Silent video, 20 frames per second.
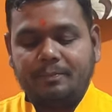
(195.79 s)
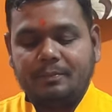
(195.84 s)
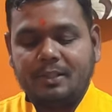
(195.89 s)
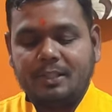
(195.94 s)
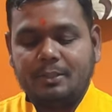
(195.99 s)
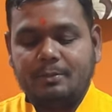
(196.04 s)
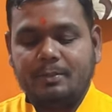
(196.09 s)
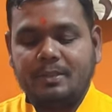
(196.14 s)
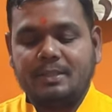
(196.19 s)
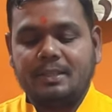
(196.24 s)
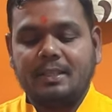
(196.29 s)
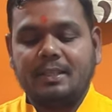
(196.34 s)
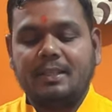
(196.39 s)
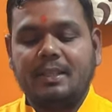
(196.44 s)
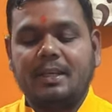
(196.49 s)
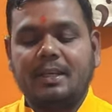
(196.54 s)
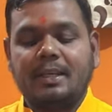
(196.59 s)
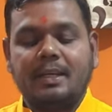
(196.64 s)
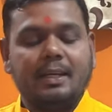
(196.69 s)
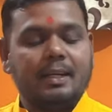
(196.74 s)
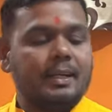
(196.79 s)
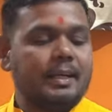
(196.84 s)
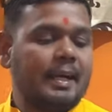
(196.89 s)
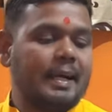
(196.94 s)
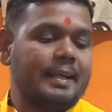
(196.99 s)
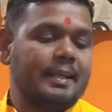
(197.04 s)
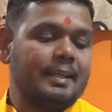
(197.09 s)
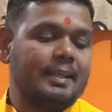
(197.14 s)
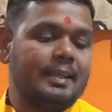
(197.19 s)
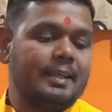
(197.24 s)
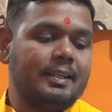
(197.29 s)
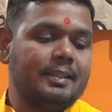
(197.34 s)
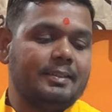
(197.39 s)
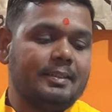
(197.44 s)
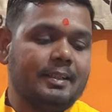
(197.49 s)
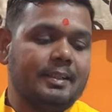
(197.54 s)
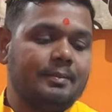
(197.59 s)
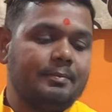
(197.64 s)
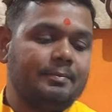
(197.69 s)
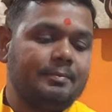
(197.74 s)
जिसमें से ये कैटेगरीज
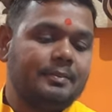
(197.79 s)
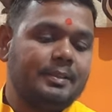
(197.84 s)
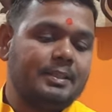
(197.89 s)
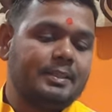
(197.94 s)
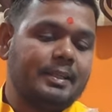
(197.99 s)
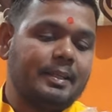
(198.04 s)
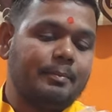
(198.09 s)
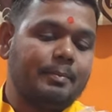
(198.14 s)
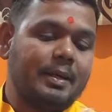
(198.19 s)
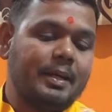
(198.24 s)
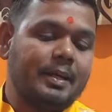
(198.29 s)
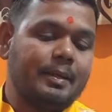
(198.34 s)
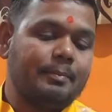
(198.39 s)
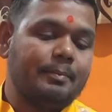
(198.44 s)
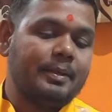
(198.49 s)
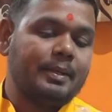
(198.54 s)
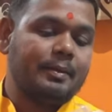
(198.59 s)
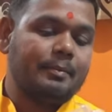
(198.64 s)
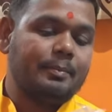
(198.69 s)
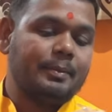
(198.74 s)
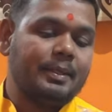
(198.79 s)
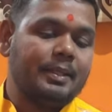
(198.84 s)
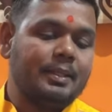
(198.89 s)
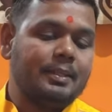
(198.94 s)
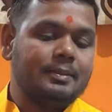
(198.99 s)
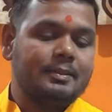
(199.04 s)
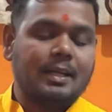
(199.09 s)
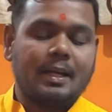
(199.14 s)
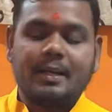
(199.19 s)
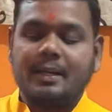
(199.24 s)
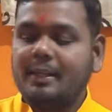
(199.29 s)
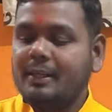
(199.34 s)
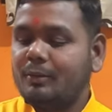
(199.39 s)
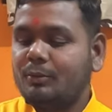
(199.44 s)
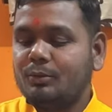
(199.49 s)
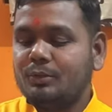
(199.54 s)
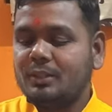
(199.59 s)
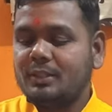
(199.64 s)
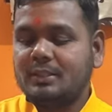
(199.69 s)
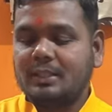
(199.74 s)
है जिसके बारे में अभी जानने की
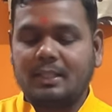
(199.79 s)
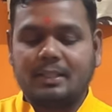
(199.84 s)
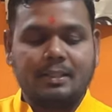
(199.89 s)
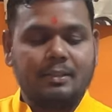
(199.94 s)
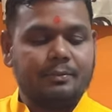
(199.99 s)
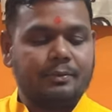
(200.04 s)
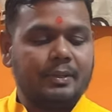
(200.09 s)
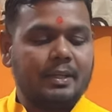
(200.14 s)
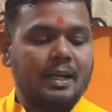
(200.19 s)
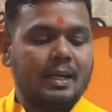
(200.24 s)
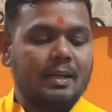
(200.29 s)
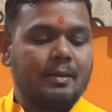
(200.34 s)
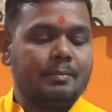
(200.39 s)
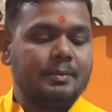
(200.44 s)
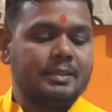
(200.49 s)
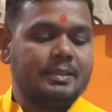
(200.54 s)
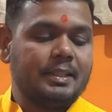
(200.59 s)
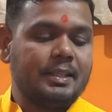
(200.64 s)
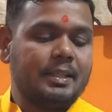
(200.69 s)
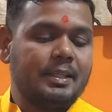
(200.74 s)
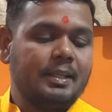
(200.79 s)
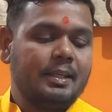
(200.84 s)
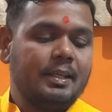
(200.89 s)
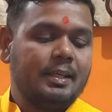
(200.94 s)
कोशिश करते हैं फिलहाल हम इसे